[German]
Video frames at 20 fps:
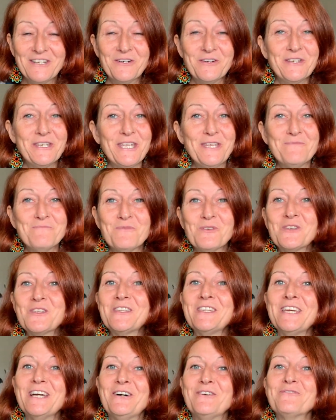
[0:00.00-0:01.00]
und ich
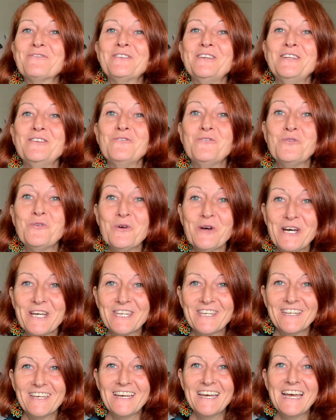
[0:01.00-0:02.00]
musste auf den
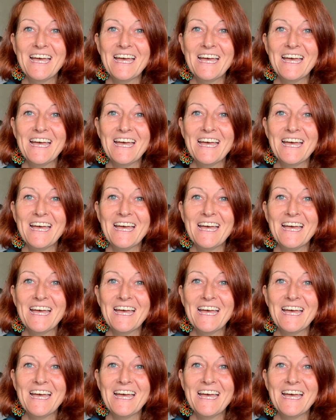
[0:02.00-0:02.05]
hören.